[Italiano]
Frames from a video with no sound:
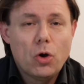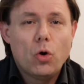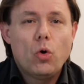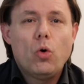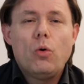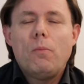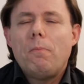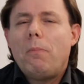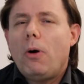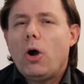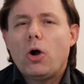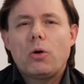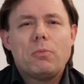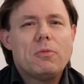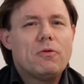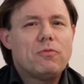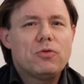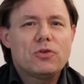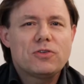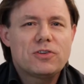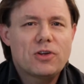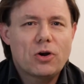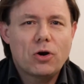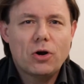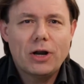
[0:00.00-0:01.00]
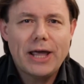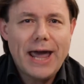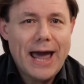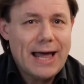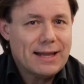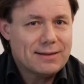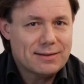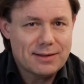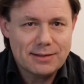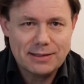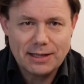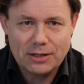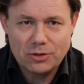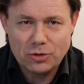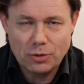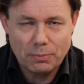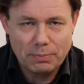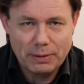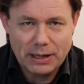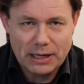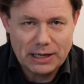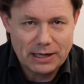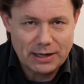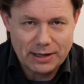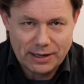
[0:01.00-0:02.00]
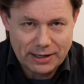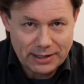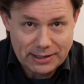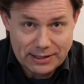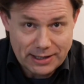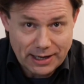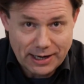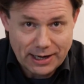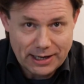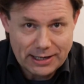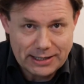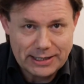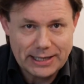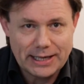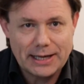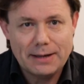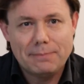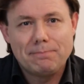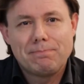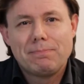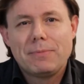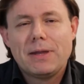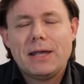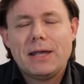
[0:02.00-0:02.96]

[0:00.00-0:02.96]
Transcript: un po' come fossero le ante, tanto per rendere l'idea.